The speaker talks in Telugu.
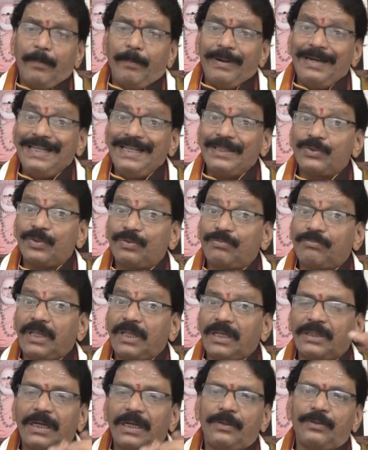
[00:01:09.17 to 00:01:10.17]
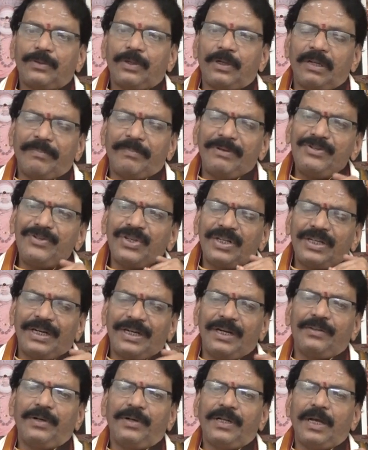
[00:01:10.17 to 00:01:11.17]
మళ్ళీ శుద్ధ జలంతో మంచి
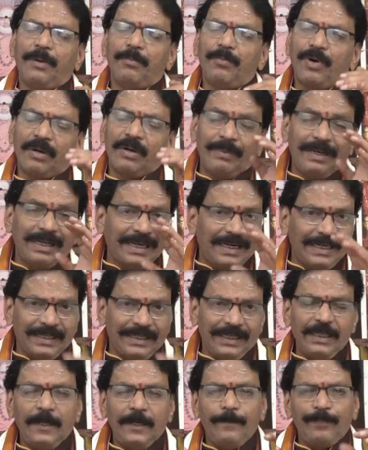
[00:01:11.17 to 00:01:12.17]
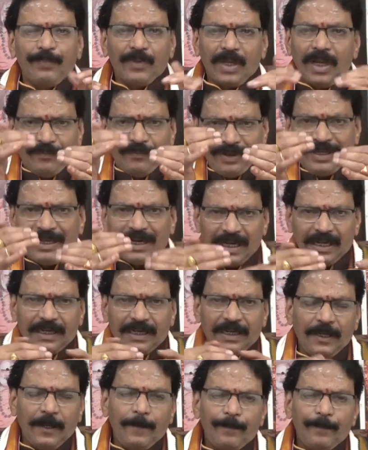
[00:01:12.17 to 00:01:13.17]
నీళ్ళతోటి అమ్మవారు మళ్ళీ కడిగి విగ్రహాన్ని